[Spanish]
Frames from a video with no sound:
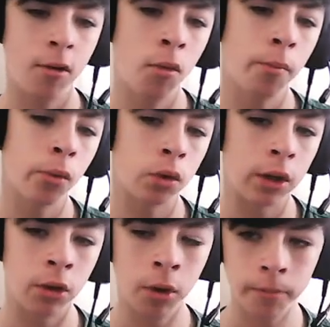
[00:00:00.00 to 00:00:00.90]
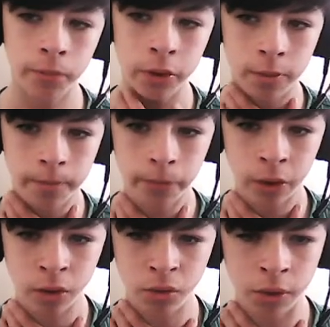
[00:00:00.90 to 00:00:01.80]
un puntito.
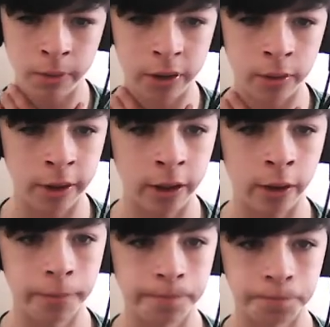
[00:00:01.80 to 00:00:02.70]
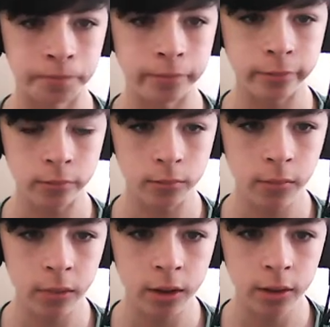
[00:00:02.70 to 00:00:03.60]
Uy, me estoy matando.
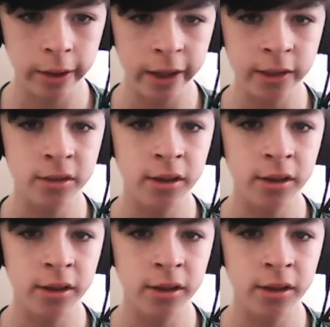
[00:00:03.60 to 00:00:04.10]
Así